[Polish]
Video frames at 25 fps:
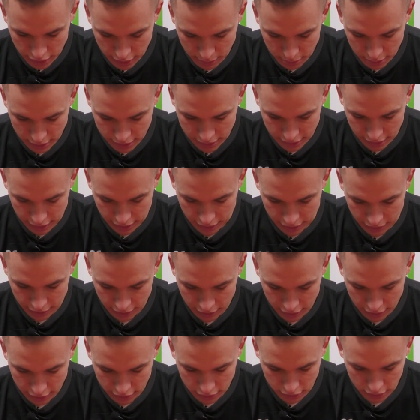Rybicki.
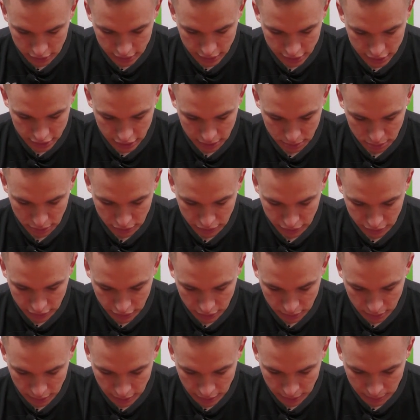Kto zaszczepił w
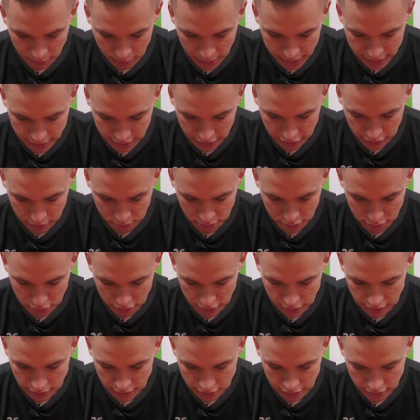Tobie pasję do
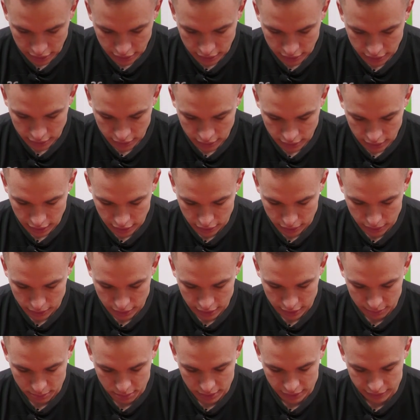piłki? Dlaczego
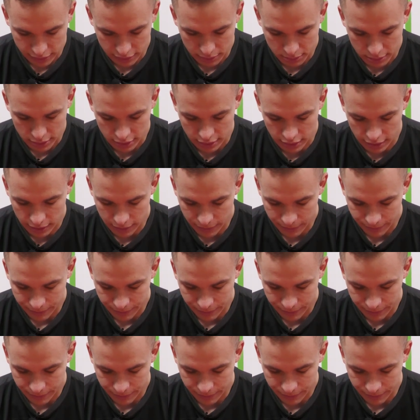akurat prawa obrona?